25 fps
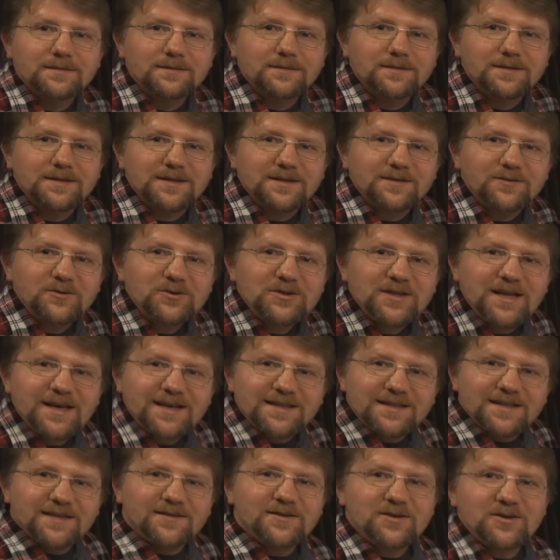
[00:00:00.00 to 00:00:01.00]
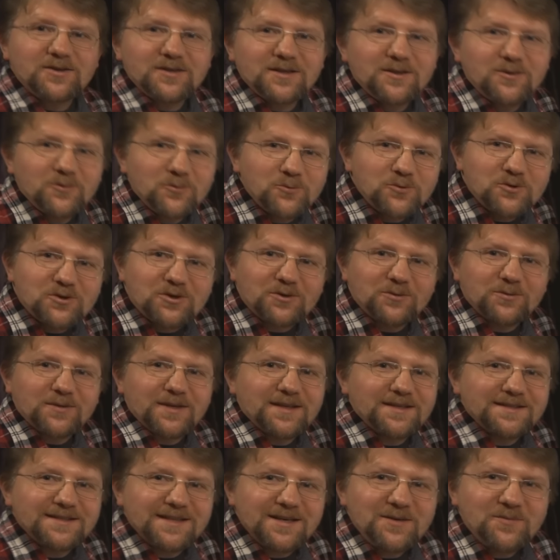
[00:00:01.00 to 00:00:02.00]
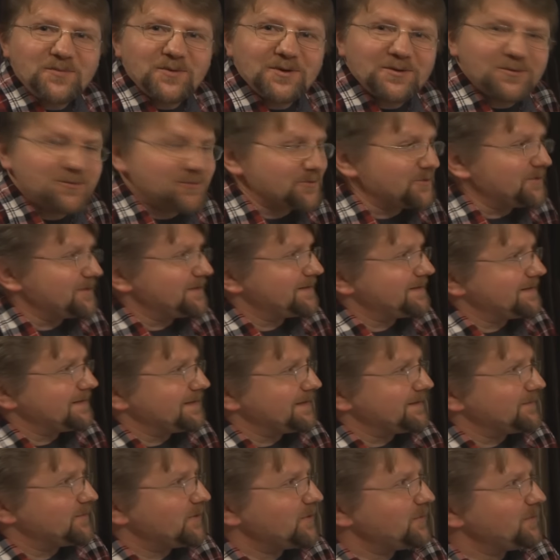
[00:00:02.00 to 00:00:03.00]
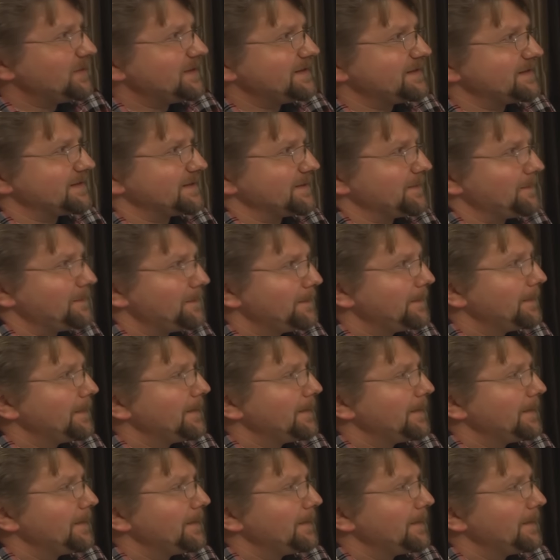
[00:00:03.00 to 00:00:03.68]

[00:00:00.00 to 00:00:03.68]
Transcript: Да, вот так, наверное, лучше у нас, да, получится, поближе.